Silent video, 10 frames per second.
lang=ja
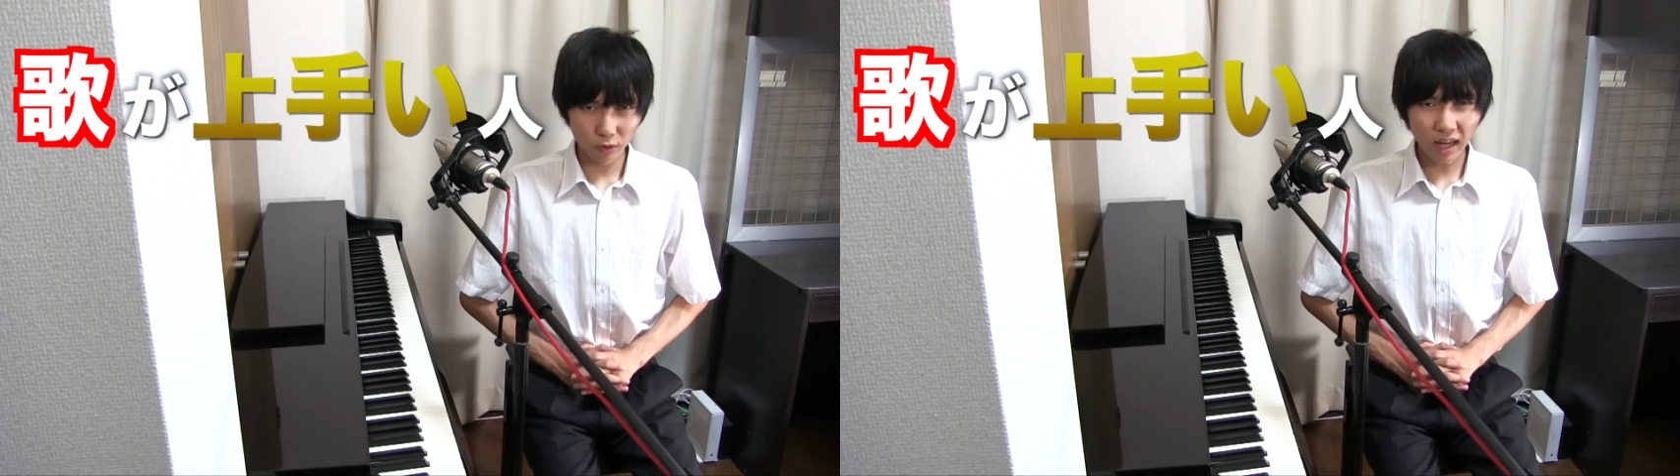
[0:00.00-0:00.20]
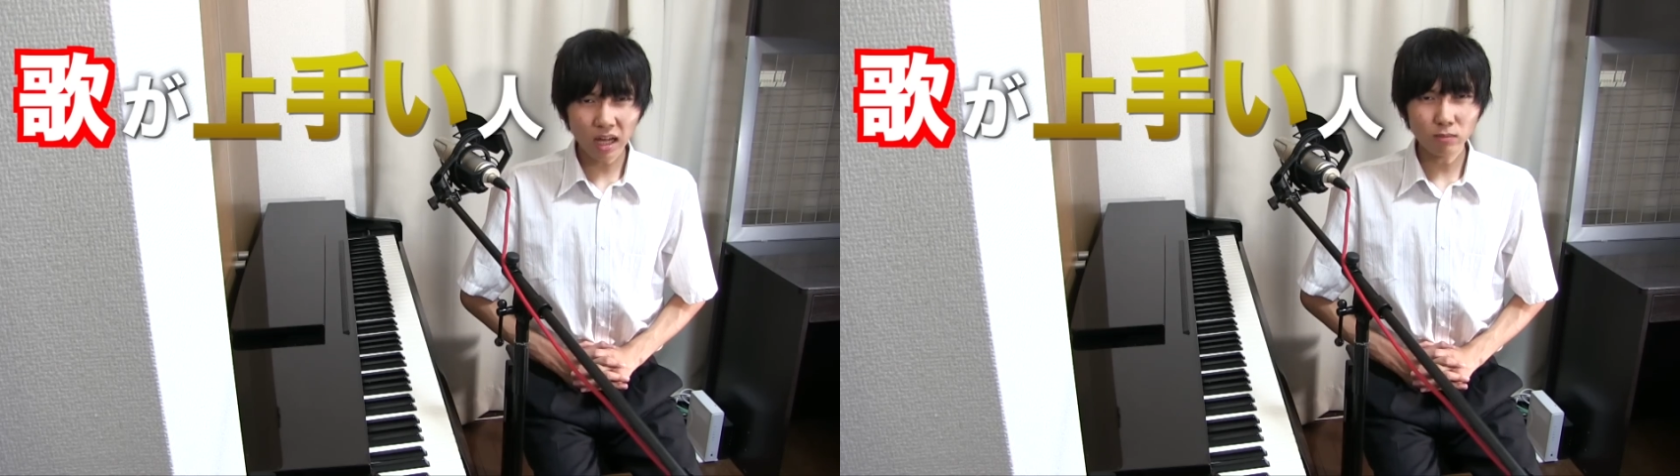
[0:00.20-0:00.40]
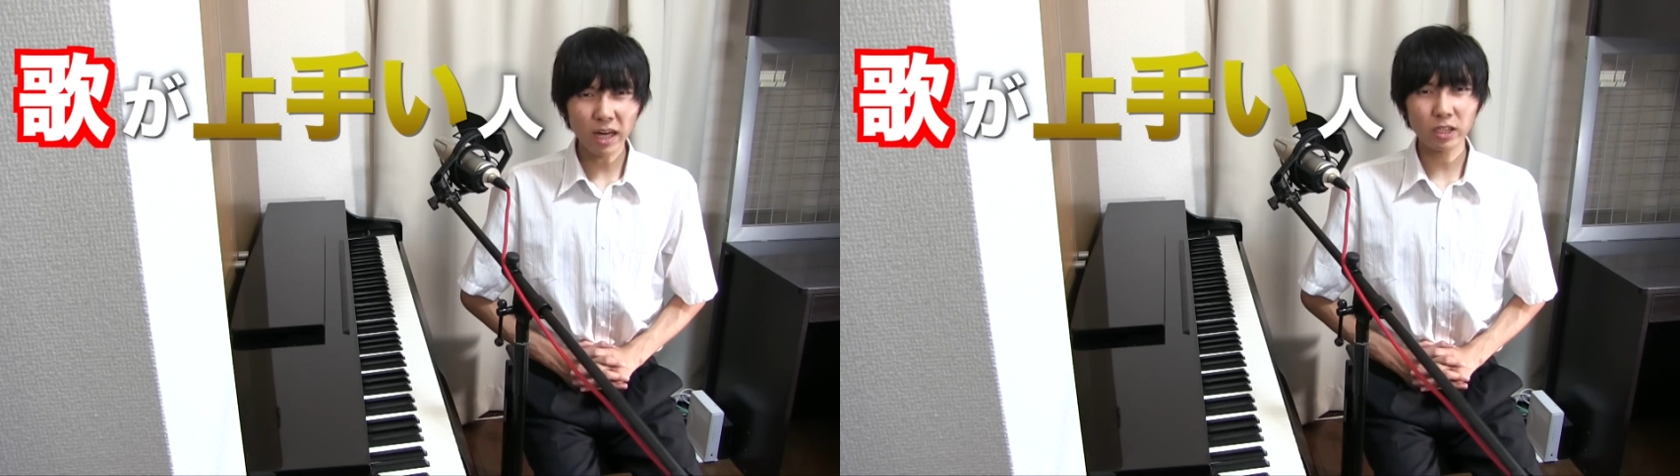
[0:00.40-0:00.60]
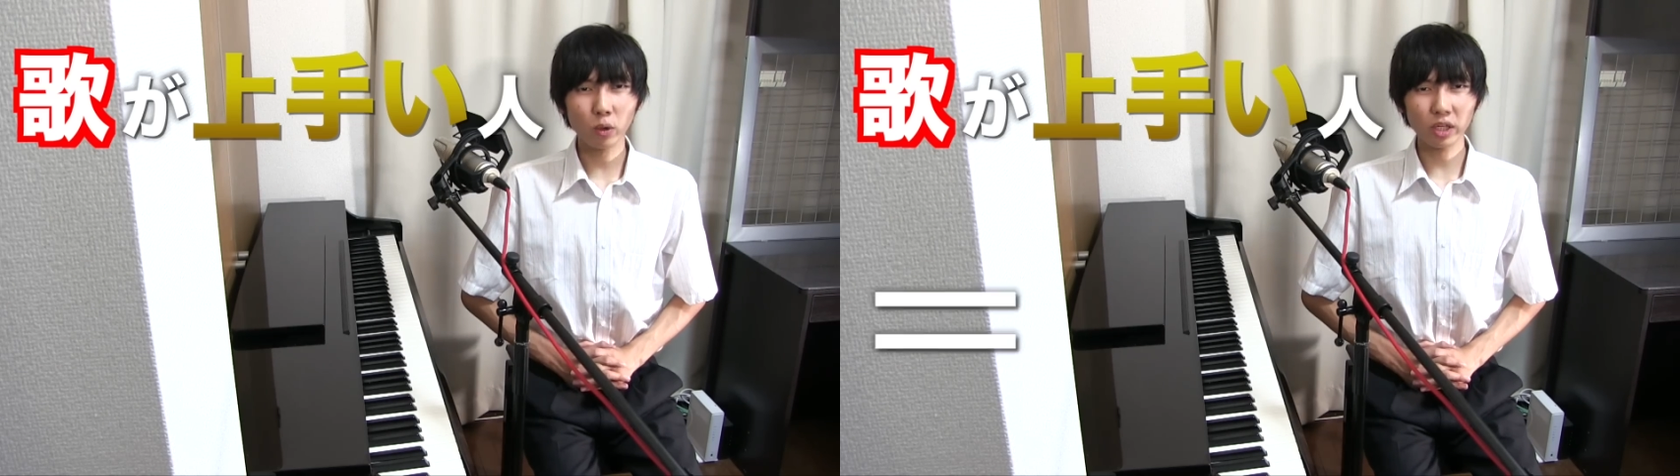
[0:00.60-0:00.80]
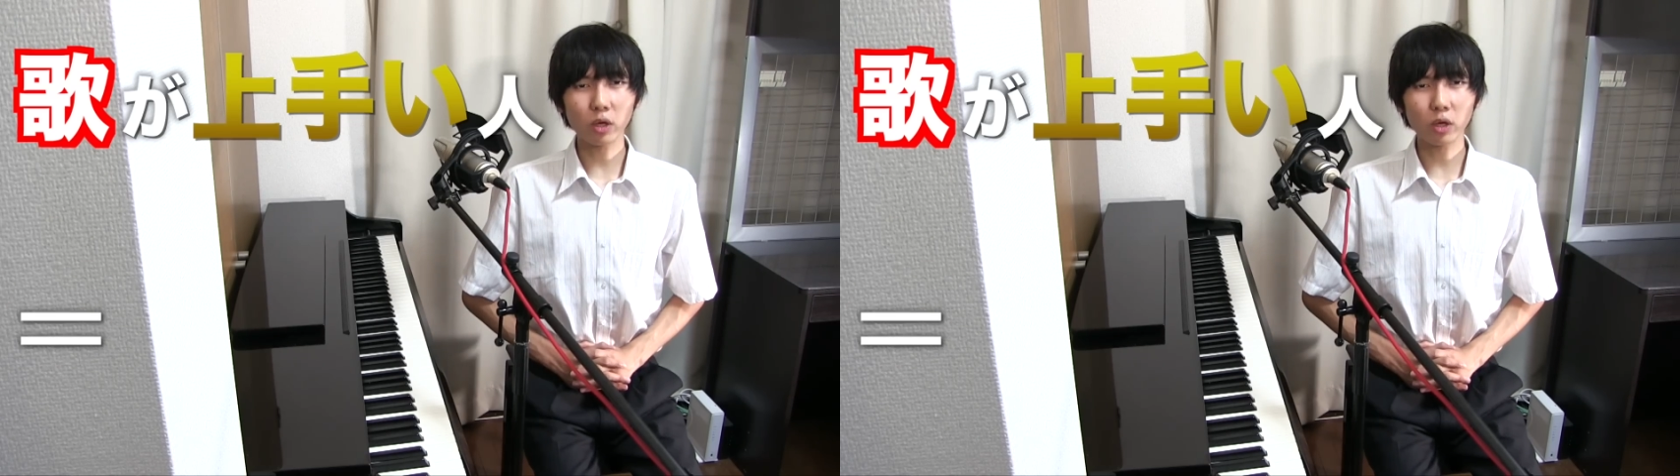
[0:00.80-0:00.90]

歌が上手い人